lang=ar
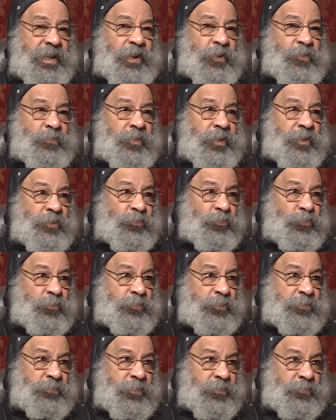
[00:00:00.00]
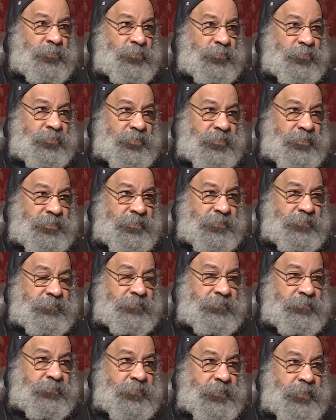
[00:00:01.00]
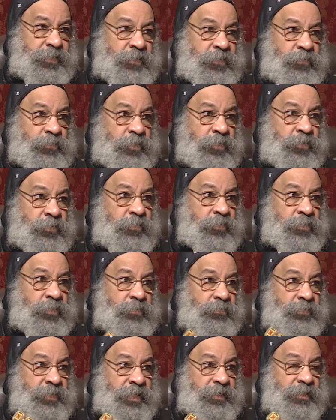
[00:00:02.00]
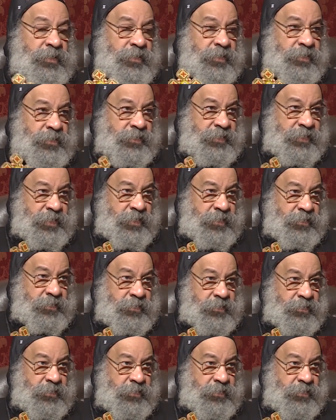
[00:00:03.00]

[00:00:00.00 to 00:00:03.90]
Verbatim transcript: او مخلوق مش مولود هو الروح بتاعت الانسان